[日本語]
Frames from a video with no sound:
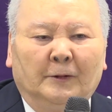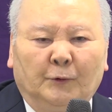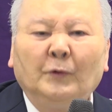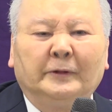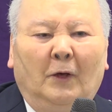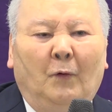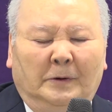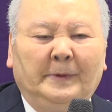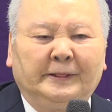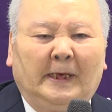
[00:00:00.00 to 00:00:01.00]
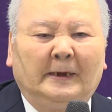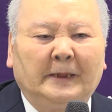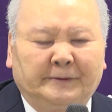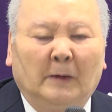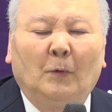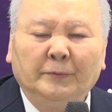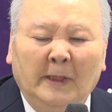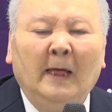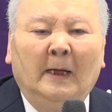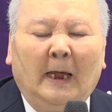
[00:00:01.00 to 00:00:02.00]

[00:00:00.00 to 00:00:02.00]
揃っておりますからですねこんな